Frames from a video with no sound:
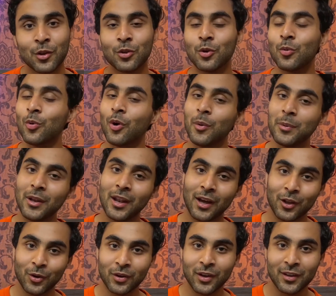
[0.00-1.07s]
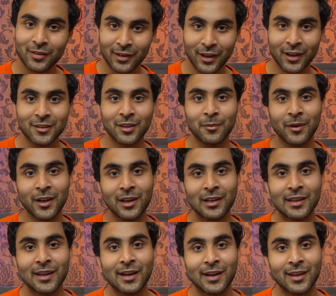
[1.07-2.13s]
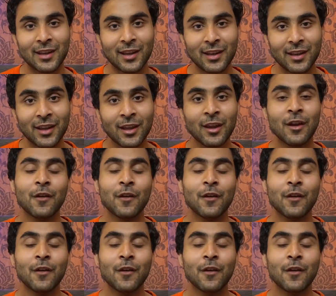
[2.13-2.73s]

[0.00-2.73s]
तो वो अभी ला रहे होंगे स्नैक्स हमारे लिए खाने के लिए